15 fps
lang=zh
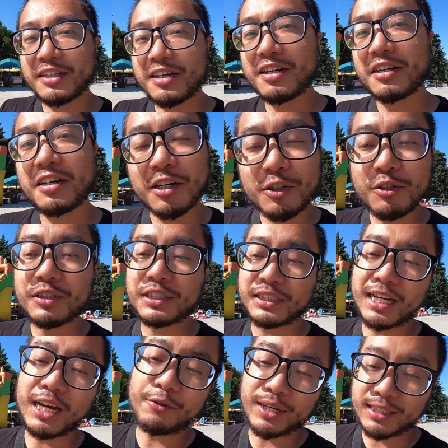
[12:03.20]
一个格鲁
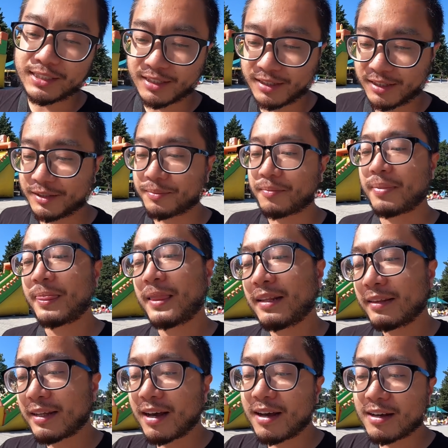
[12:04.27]
吉亚原则。
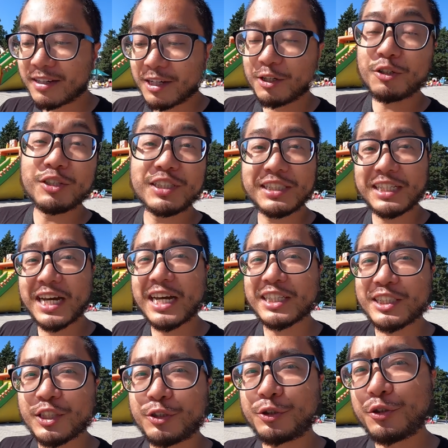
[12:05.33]
那格鲁吉亚
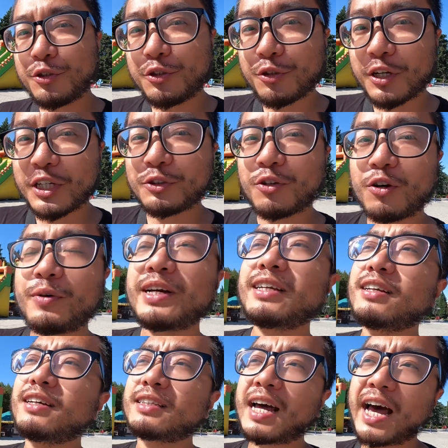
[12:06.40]
是拒绝所谓
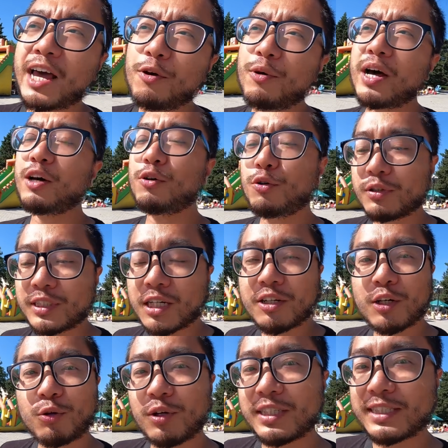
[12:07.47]
的台湾护照
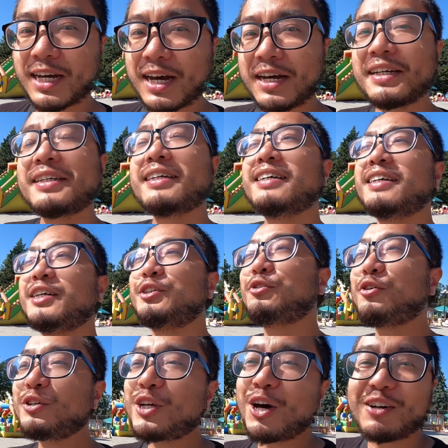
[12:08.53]
的国家，
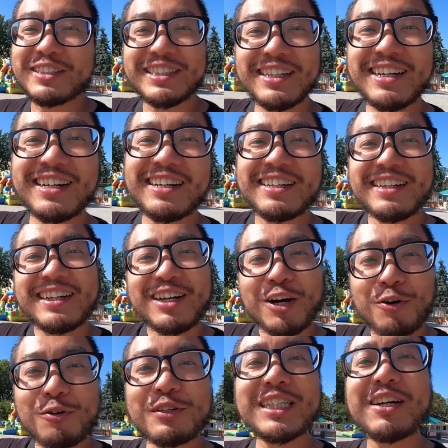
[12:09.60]
拥有这个
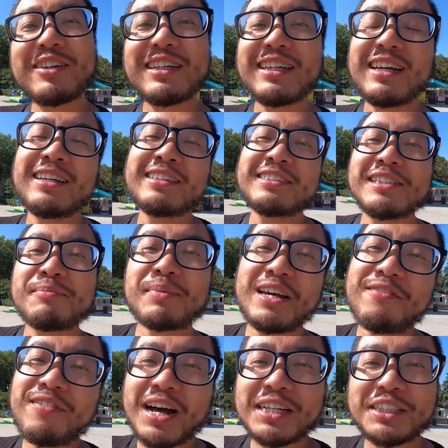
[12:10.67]
护照的人是
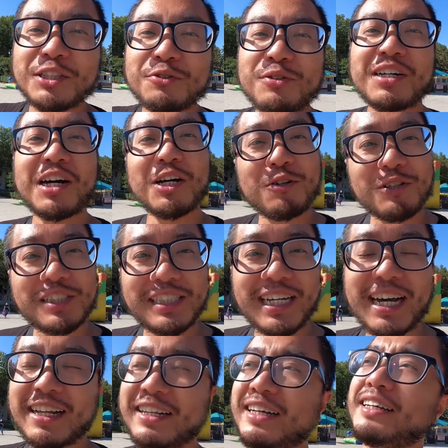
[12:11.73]
没法进入格鲁吉
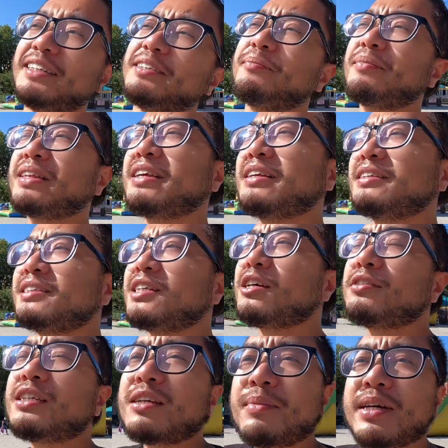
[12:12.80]
亚的。
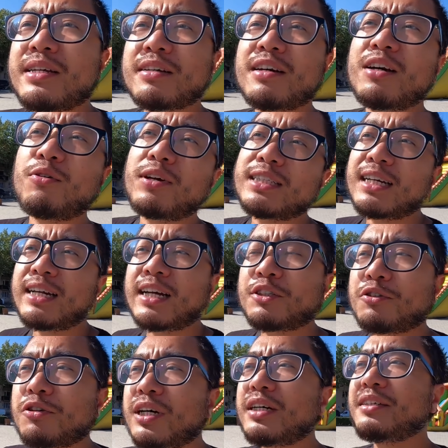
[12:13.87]
就这么一个国家来
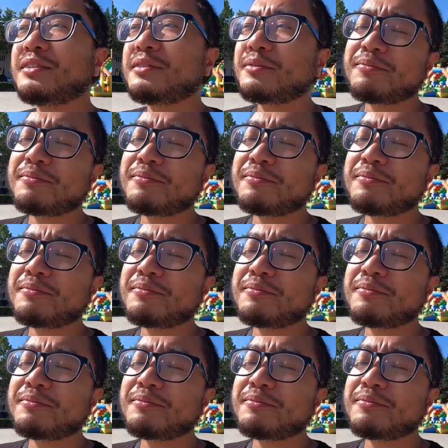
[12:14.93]
说，